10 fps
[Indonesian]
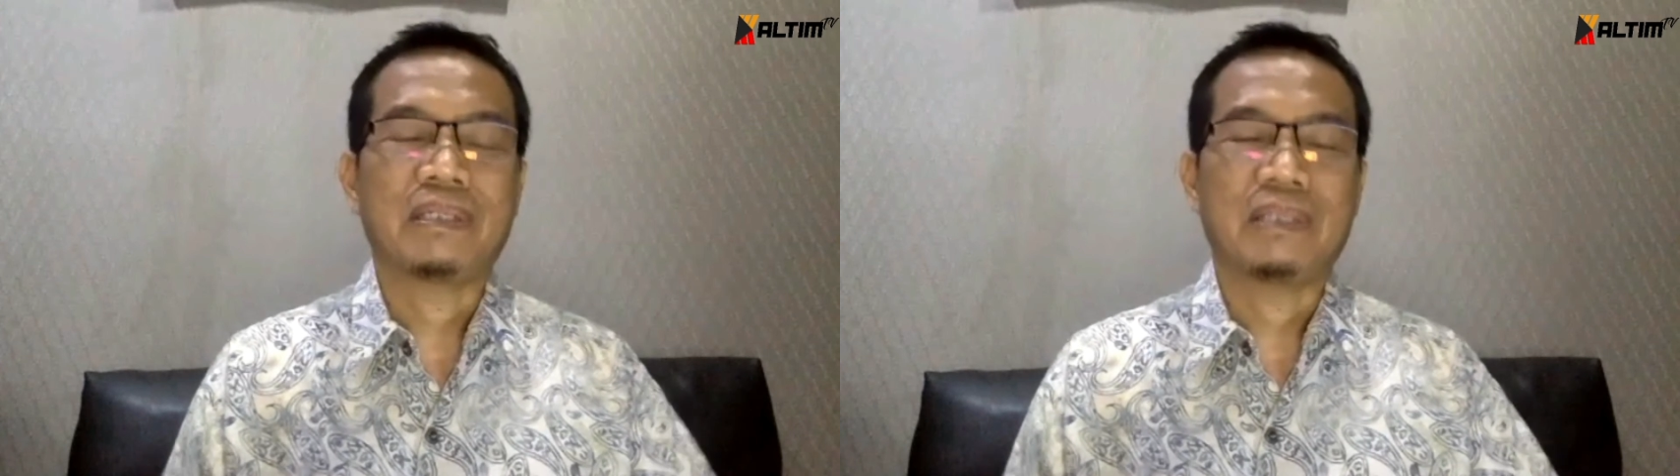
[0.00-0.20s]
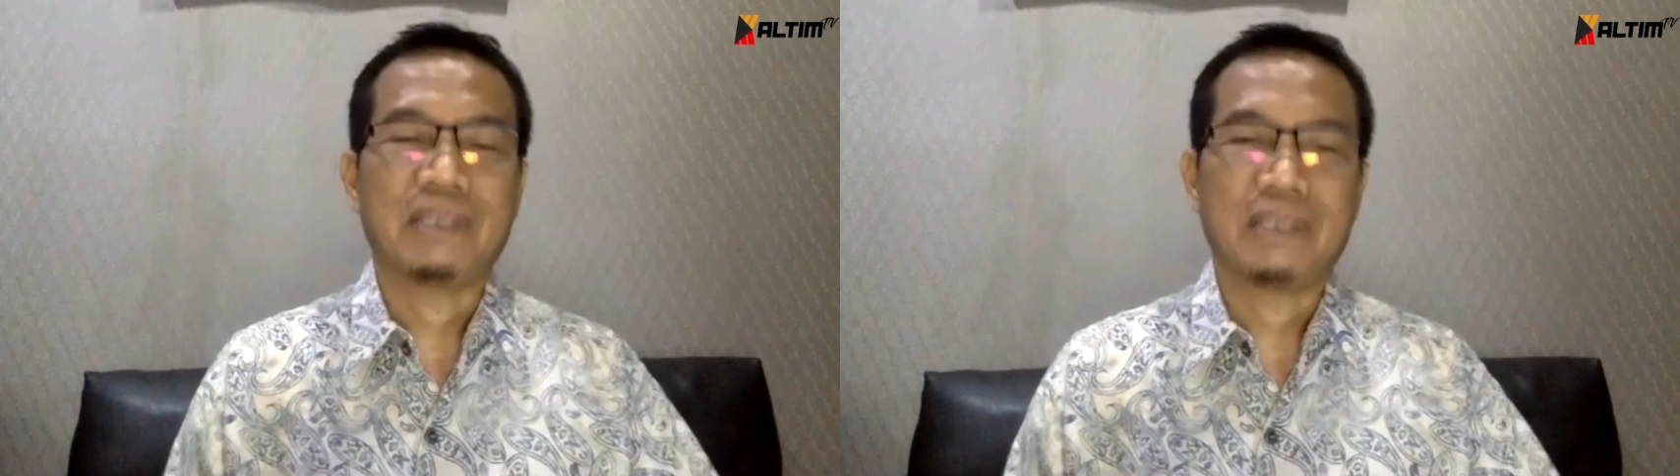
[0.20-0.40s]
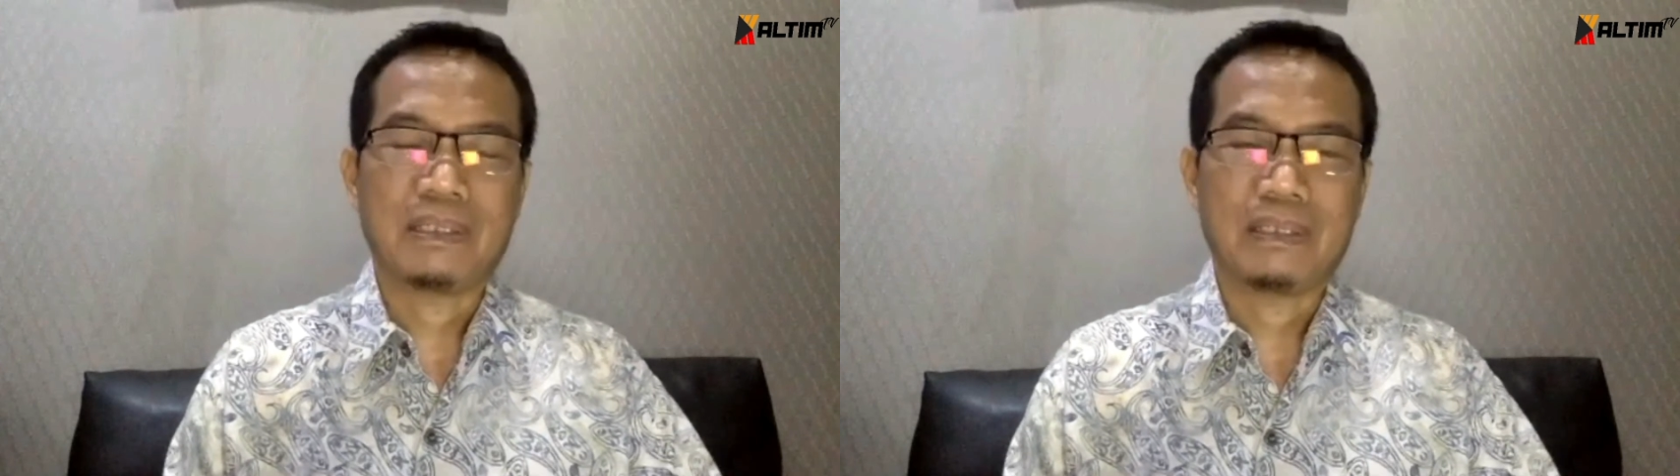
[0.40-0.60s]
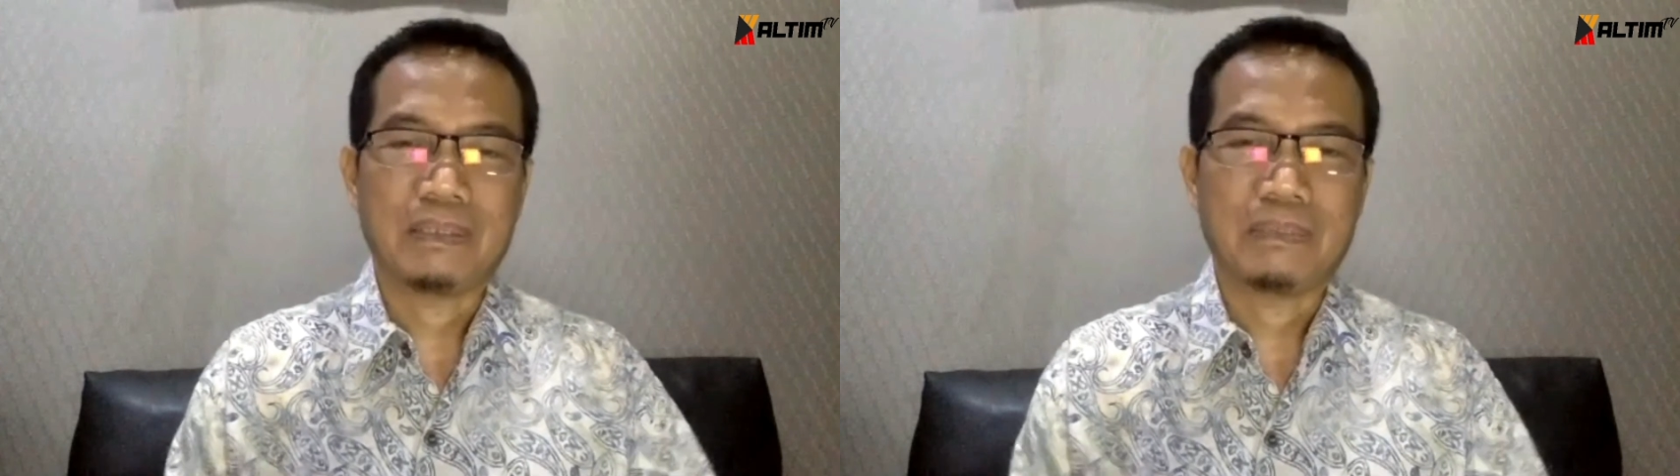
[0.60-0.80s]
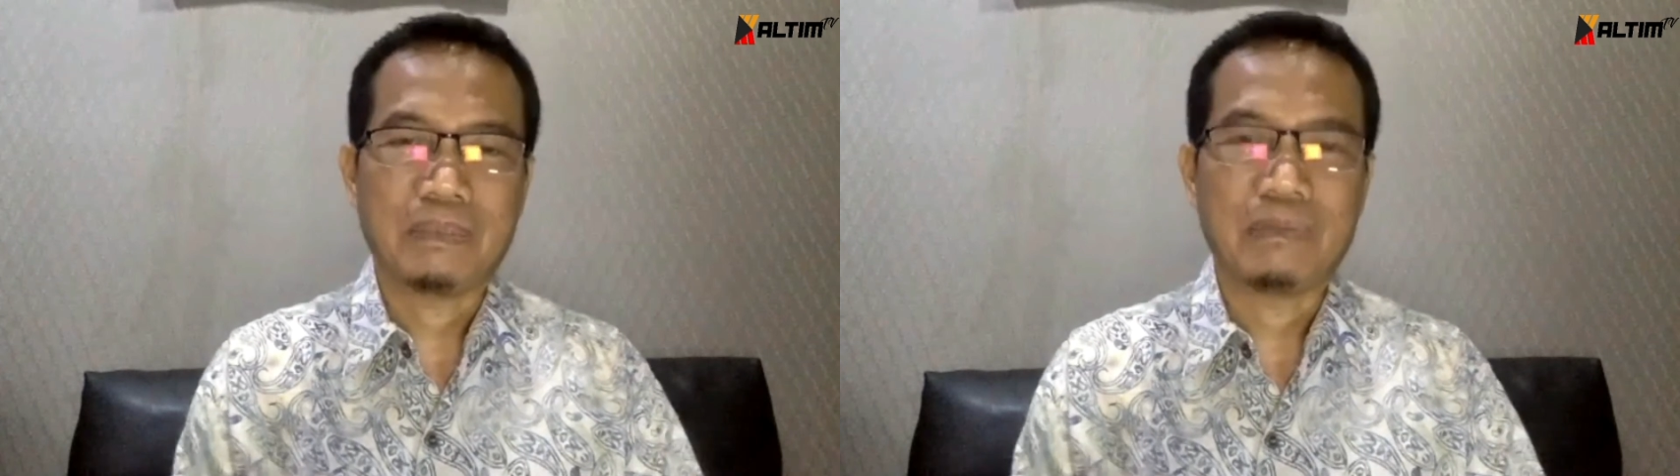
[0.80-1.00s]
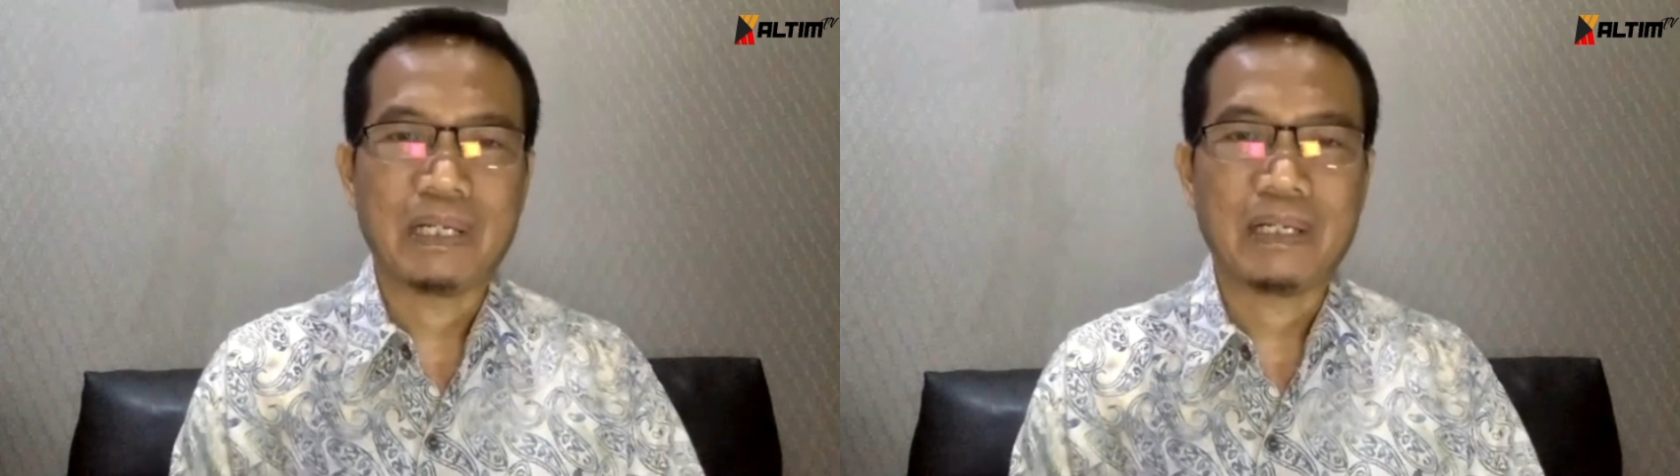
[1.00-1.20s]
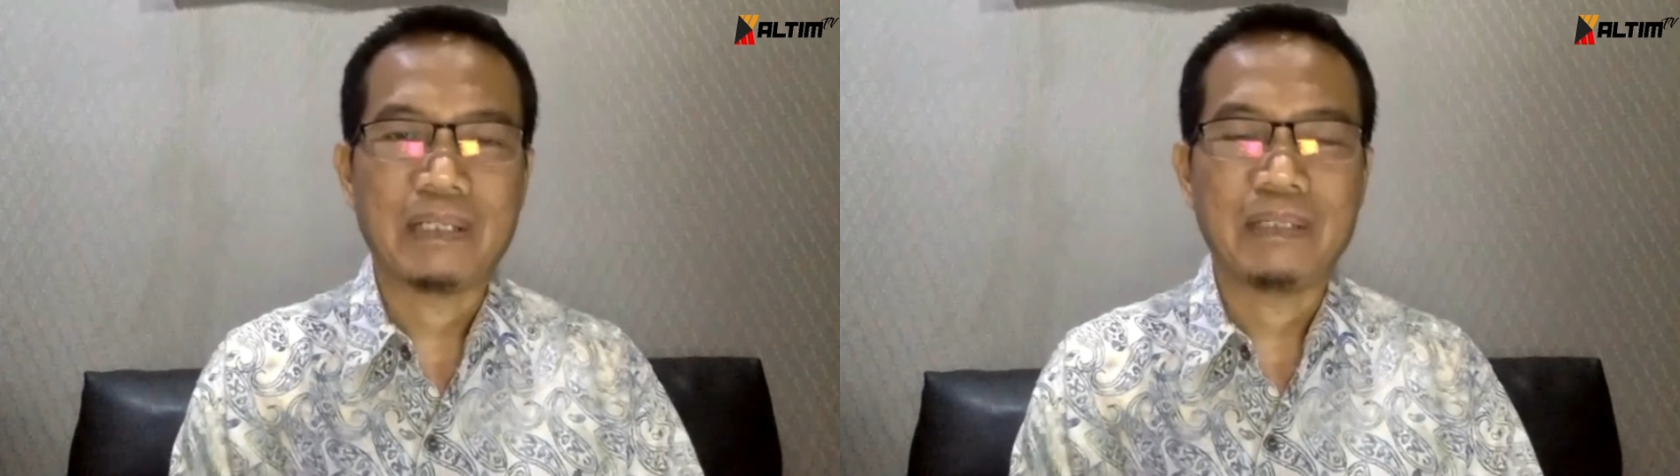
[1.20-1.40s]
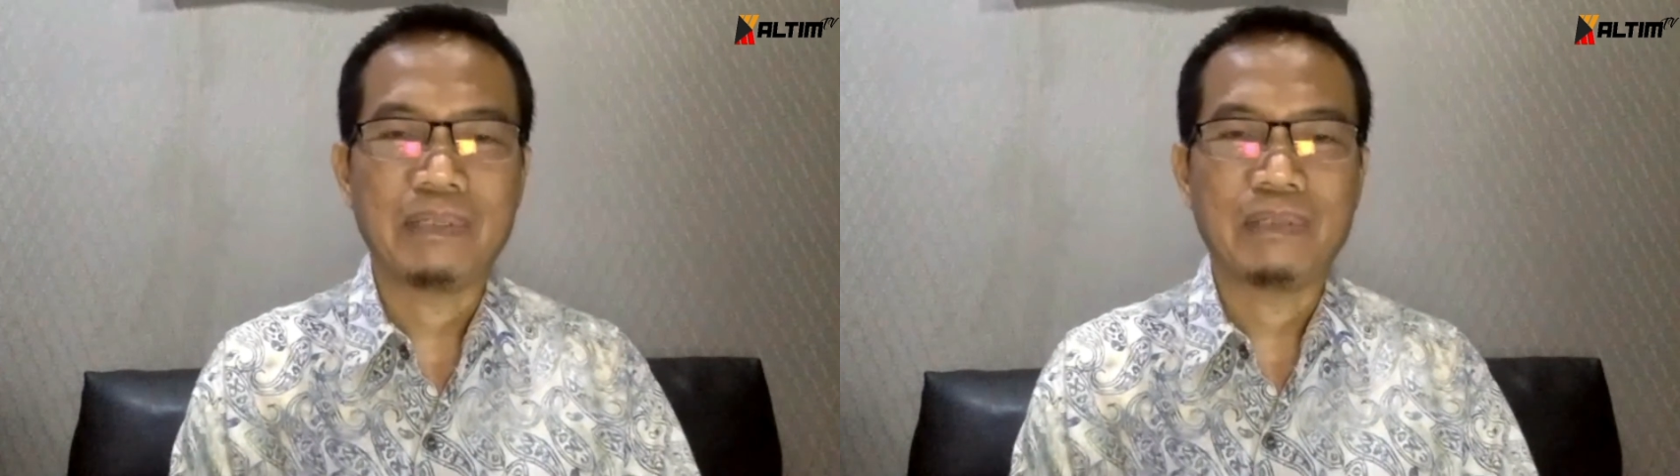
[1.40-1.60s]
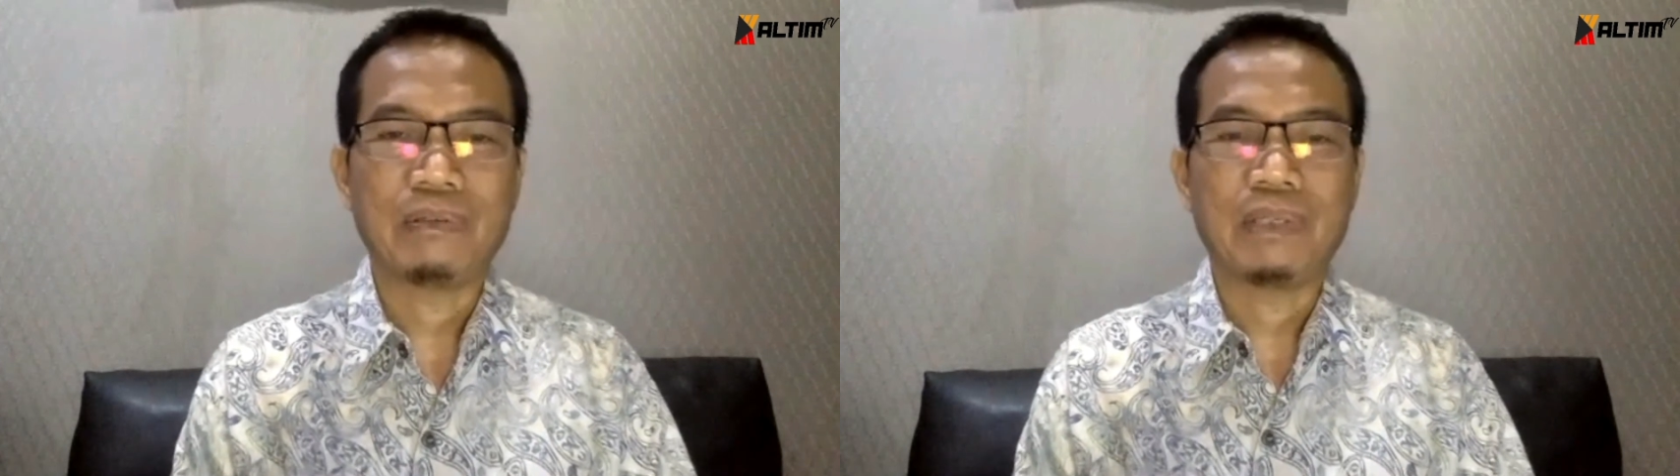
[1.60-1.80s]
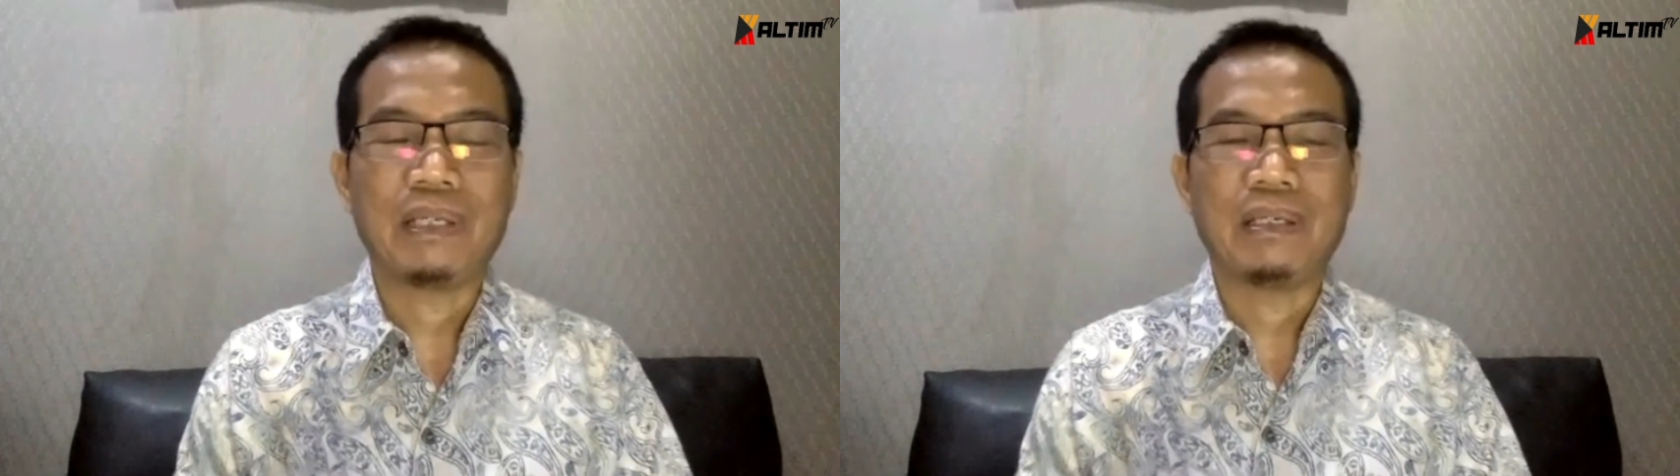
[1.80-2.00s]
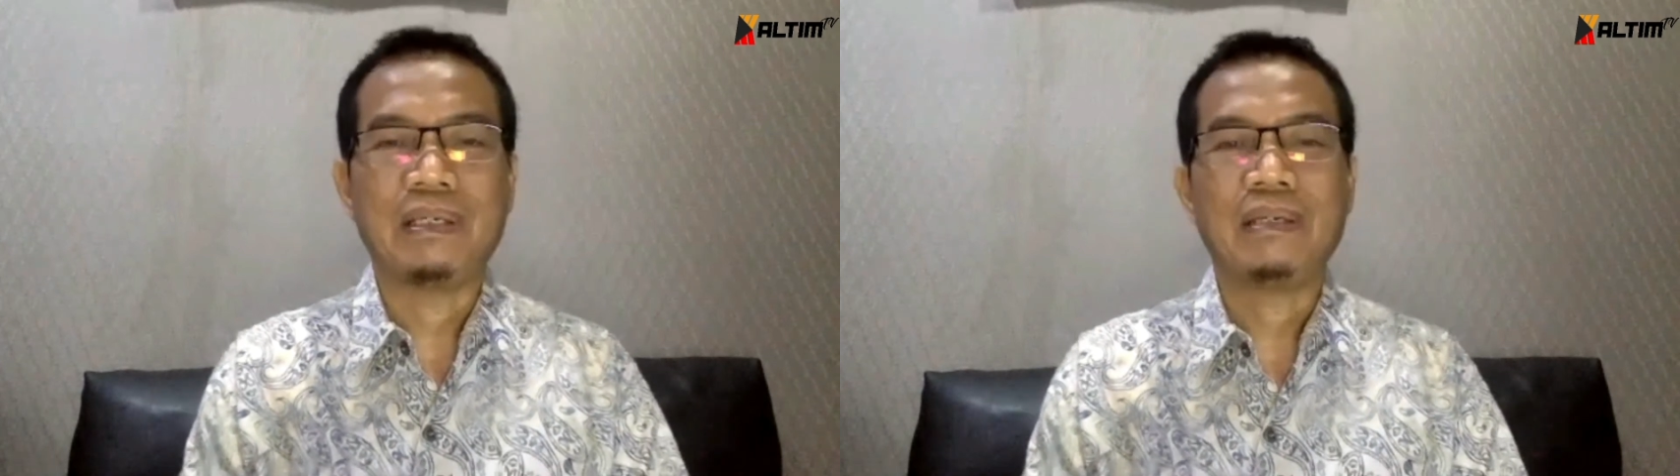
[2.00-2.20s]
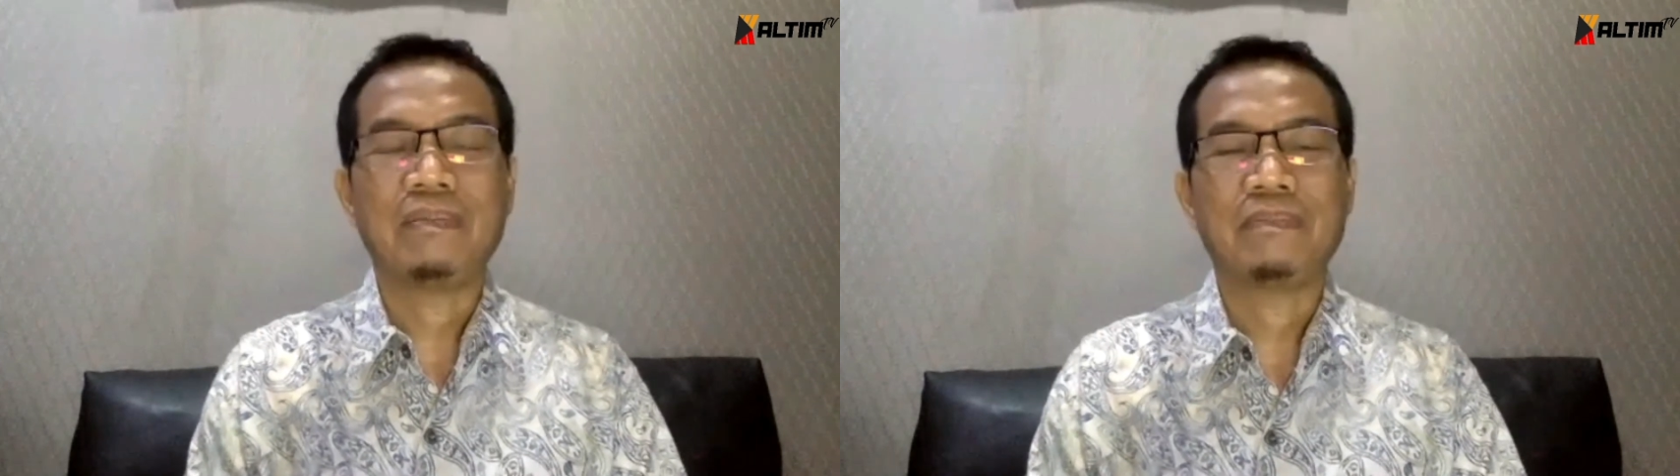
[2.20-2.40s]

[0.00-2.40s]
tingkat penularannya begitu tinggi